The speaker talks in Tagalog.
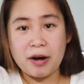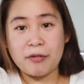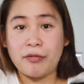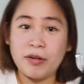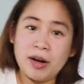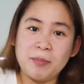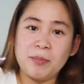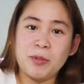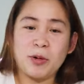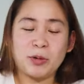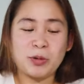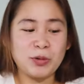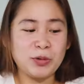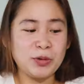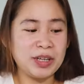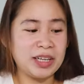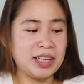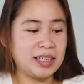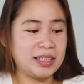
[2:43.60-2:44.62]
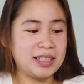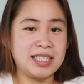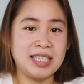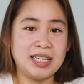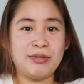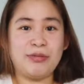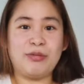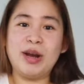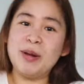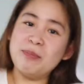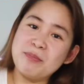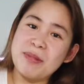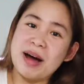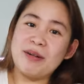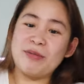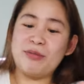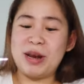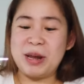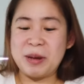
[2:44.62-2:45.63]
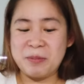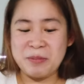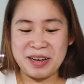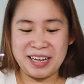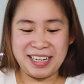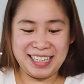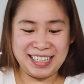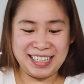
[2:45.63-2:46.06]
Ma-flip ko to eh. Z-flip, ma-flip.